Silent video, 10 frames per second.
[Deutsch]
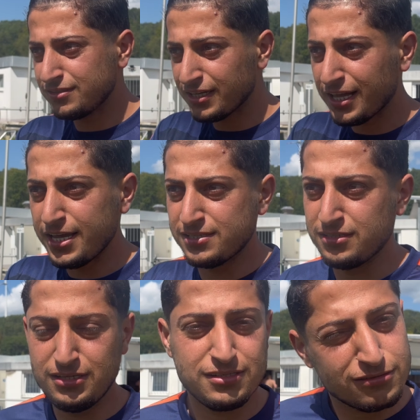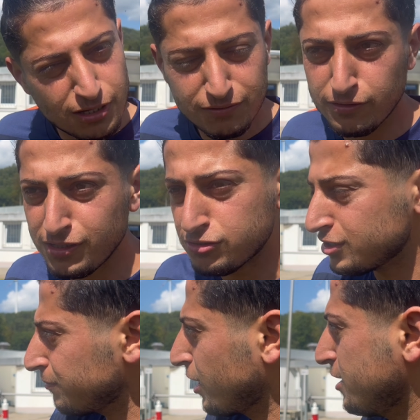reißen. Ja, so könnten wir was
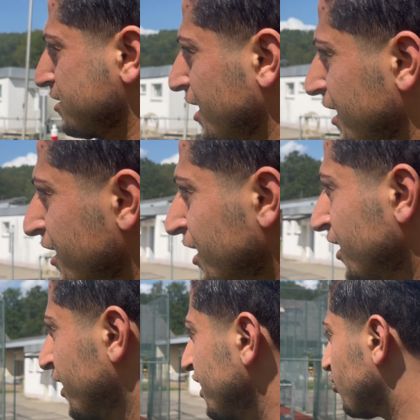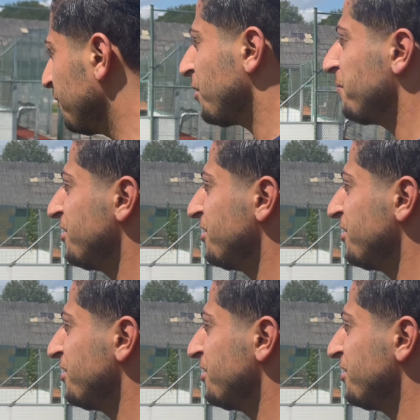zusammenreißen, alle. Hier, komm, komm,